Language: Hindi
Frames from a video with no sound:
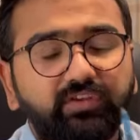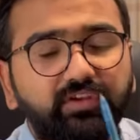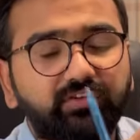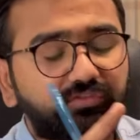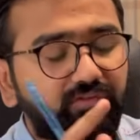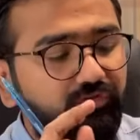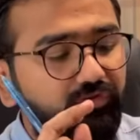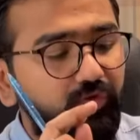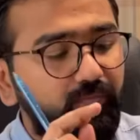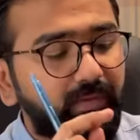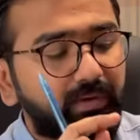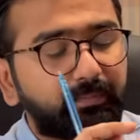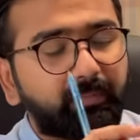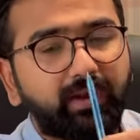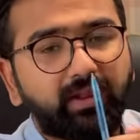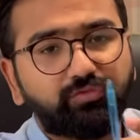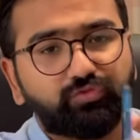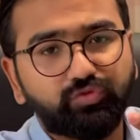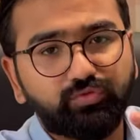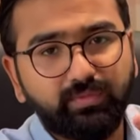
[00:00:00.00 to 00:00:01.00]
की जिसके ऊपर
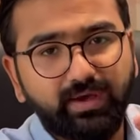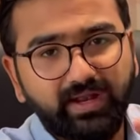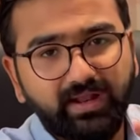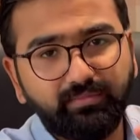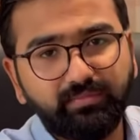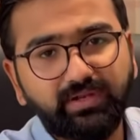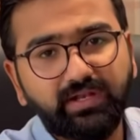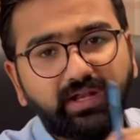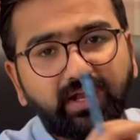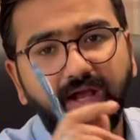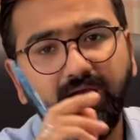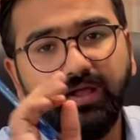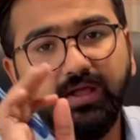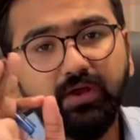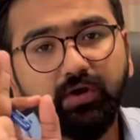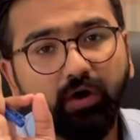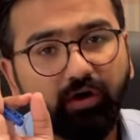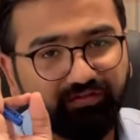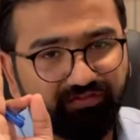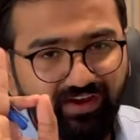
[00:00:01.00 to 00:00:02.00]
बड़ा जुर्माना भी लगा
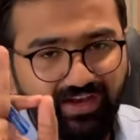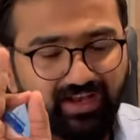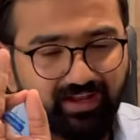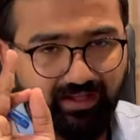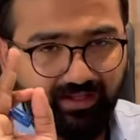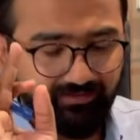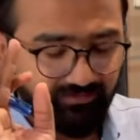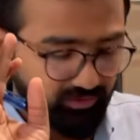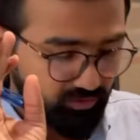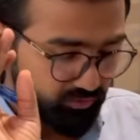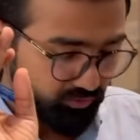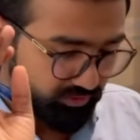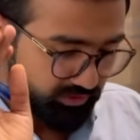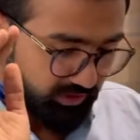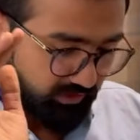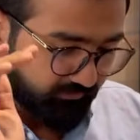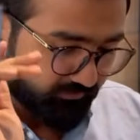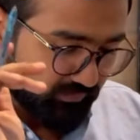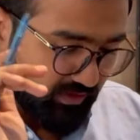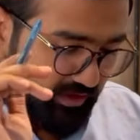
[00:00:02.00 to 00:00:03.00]
और फाइलें कैंसिल हो
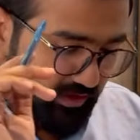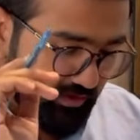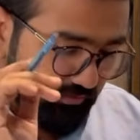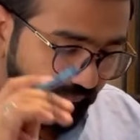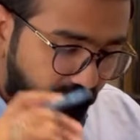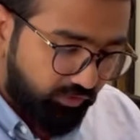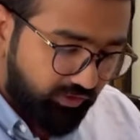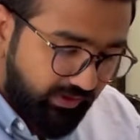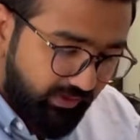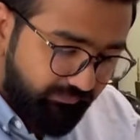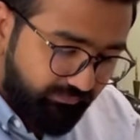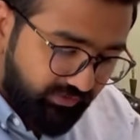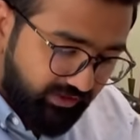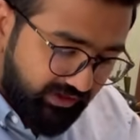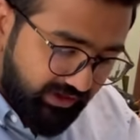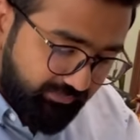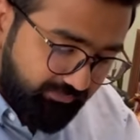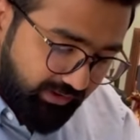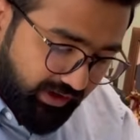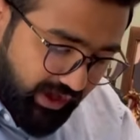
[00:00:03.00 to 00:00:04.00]
थी वो कंपनी
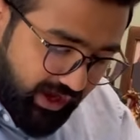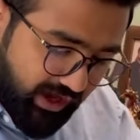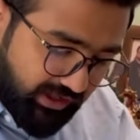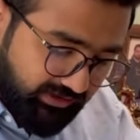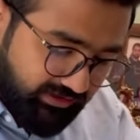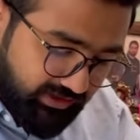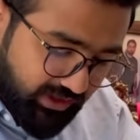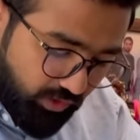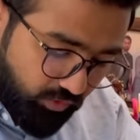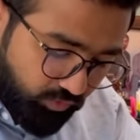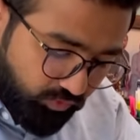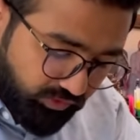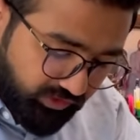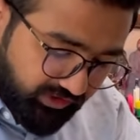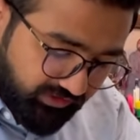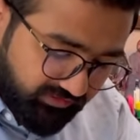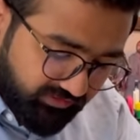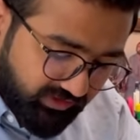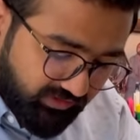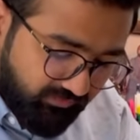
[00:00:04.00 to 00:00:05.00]
ने बढ़ा दिया
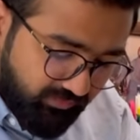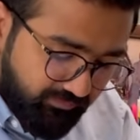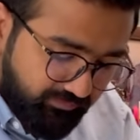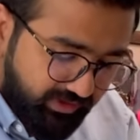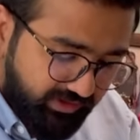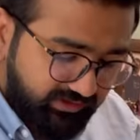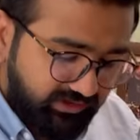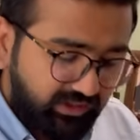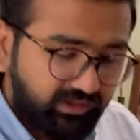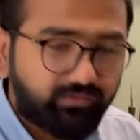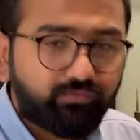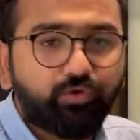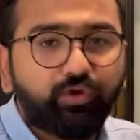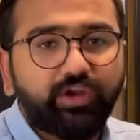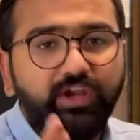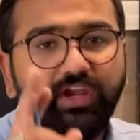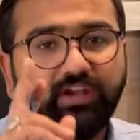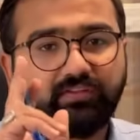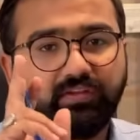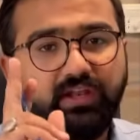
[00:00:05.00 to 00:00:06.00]
19 नवंबर तक वो
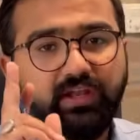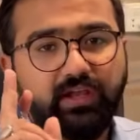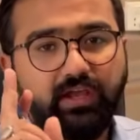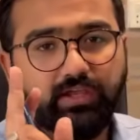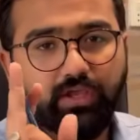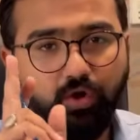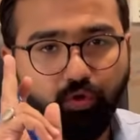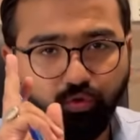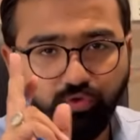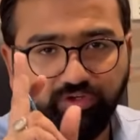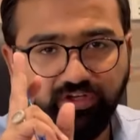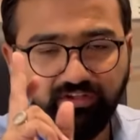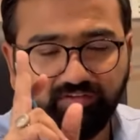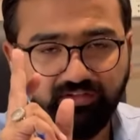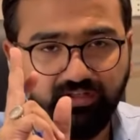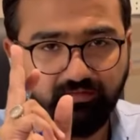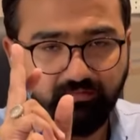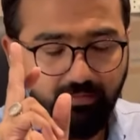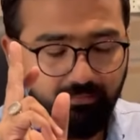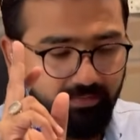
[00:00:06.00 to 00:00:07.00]
डेट चली गई है
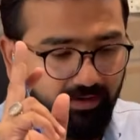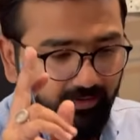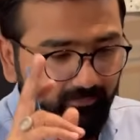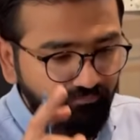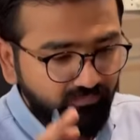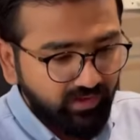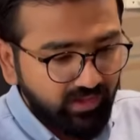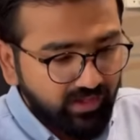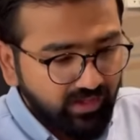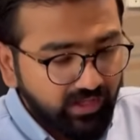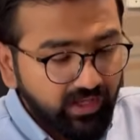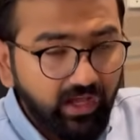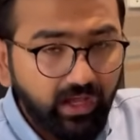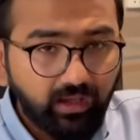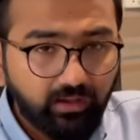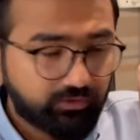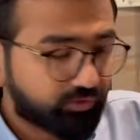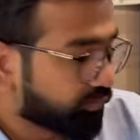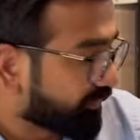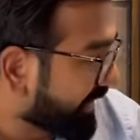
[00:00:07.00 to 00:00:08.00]
19 नवंबर
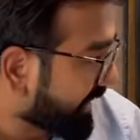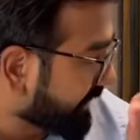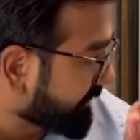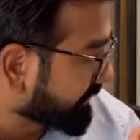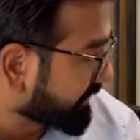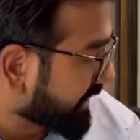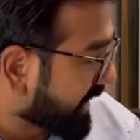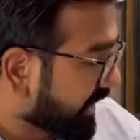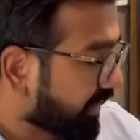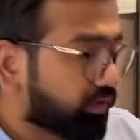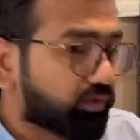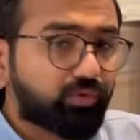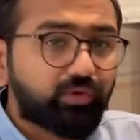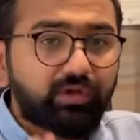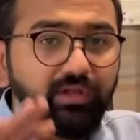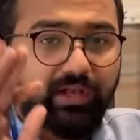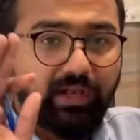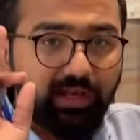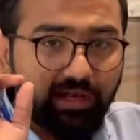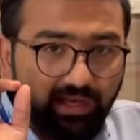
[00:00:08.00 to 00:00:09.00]
दोबारा बता रहा
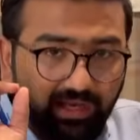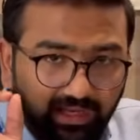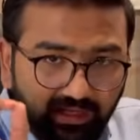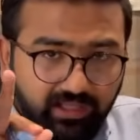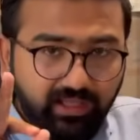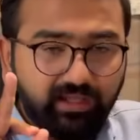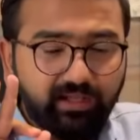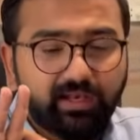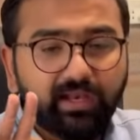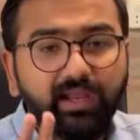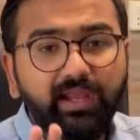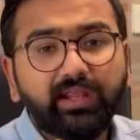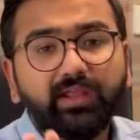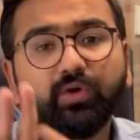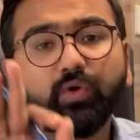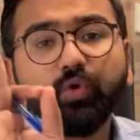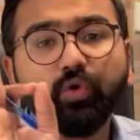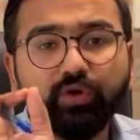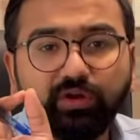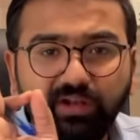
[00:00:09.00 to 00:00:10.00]
हूं लिख ले
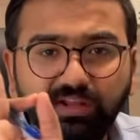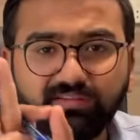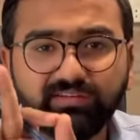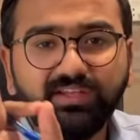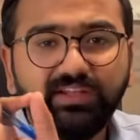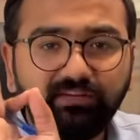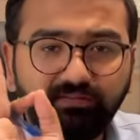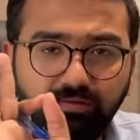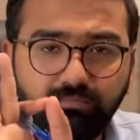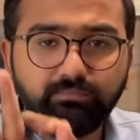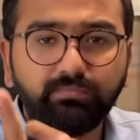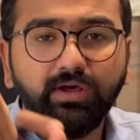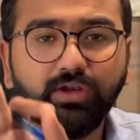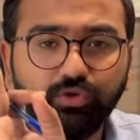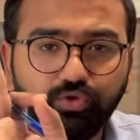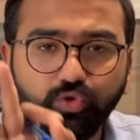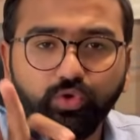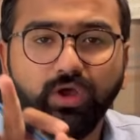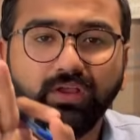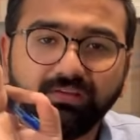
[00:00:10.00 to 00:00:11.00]
19 नवंबर
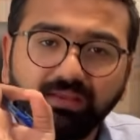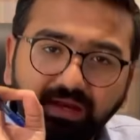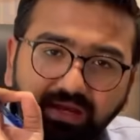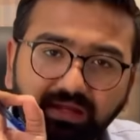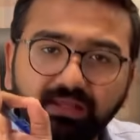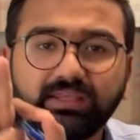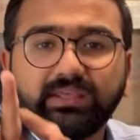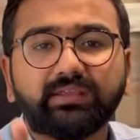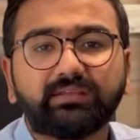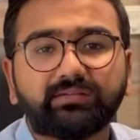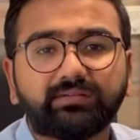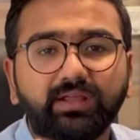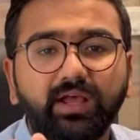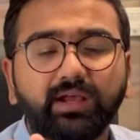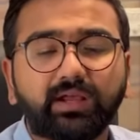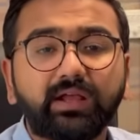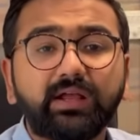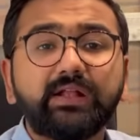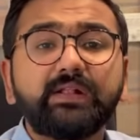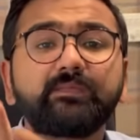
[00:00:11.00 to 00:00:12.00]
2021
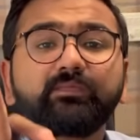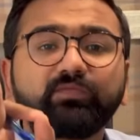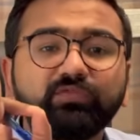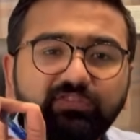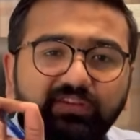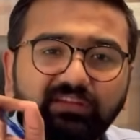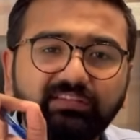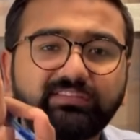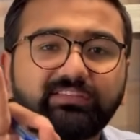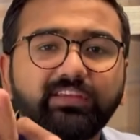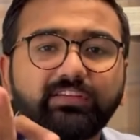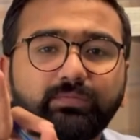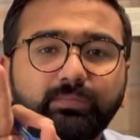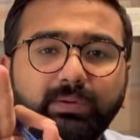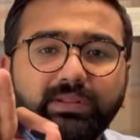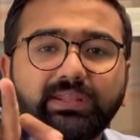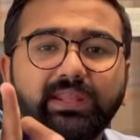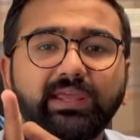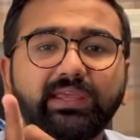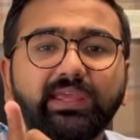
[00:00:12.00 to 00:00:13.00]
तक जिस जिस
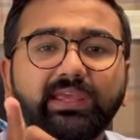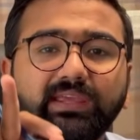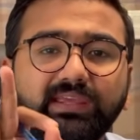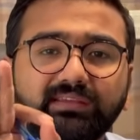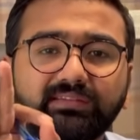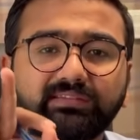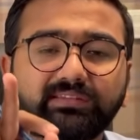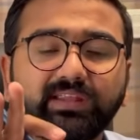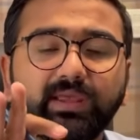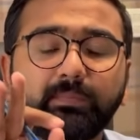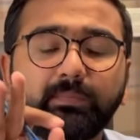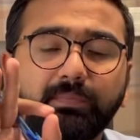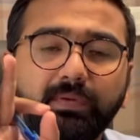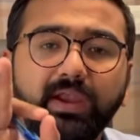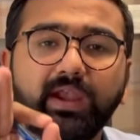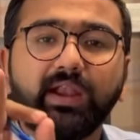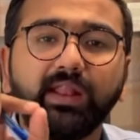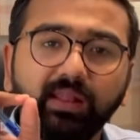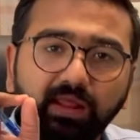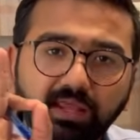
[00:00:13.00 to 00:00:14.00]
बंदे की किस्तें
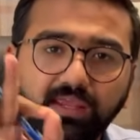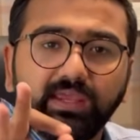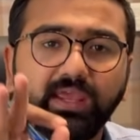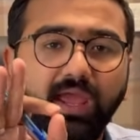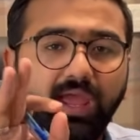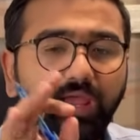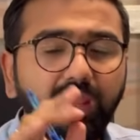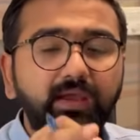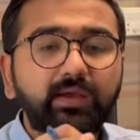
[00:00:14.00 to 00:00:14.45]
पेड नहीं है